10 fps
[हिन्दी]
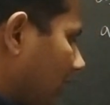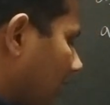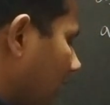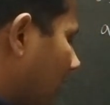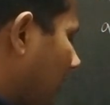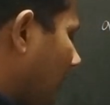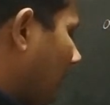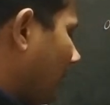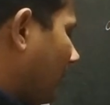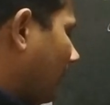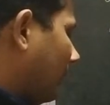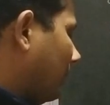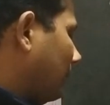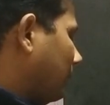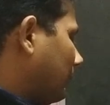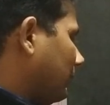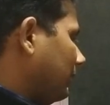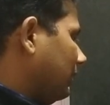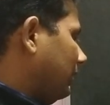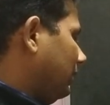कर देंगे तो
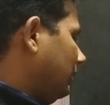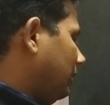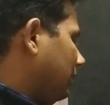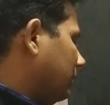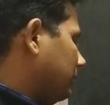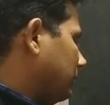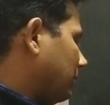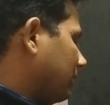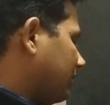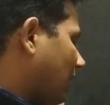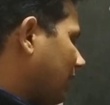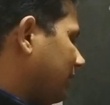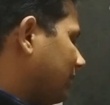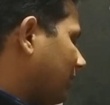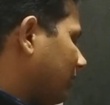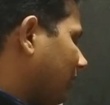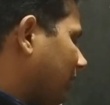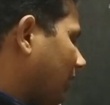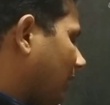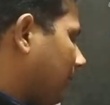ई नोट सेल इजिकल टू आ
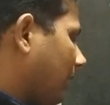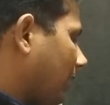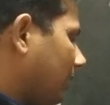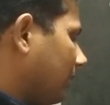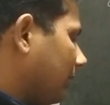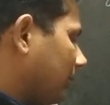जाएगा हमारा